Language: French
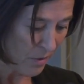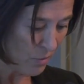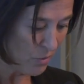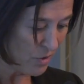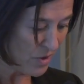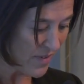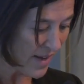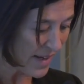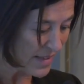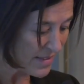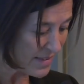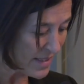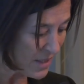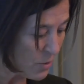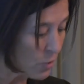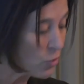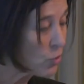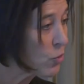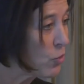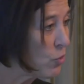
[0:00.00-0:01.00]
Université
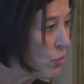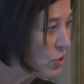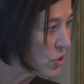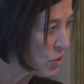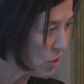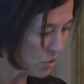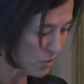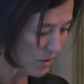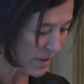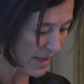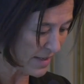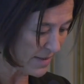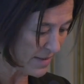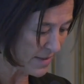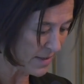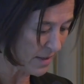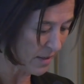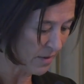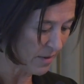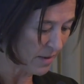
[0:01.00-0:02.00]
de Toulouse-Jean
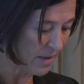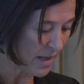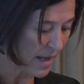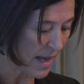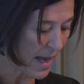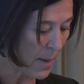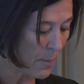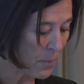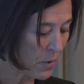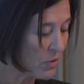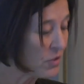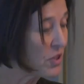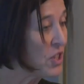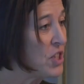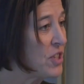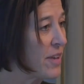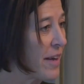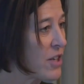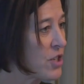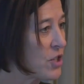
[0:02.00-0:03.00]
Jaurès, apprenti
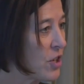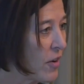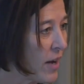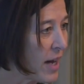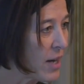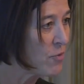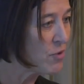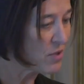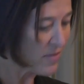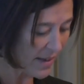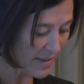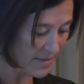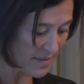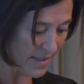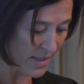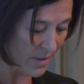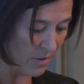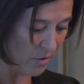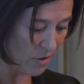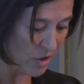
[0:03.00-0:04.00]
chercheur à
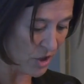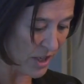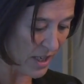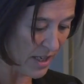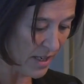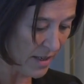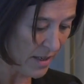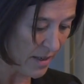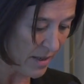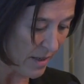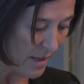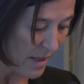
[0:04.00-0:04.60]
l'Université d'Angers,